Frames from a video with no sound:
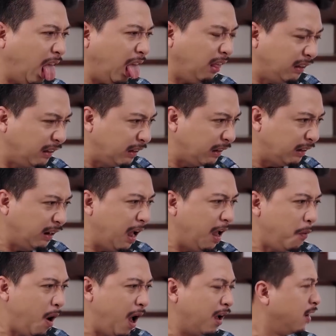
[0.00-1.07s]
Cái này
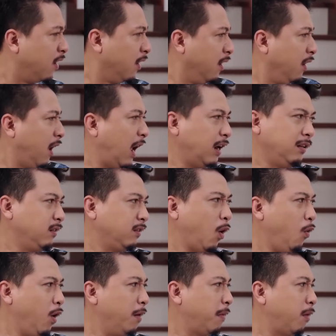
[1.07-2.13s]
ghê quá. Anh
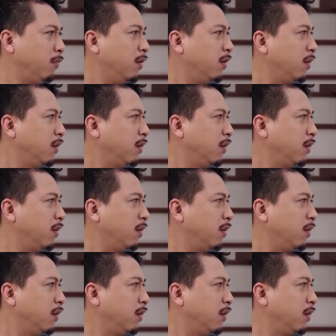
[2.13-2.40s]
cứu em không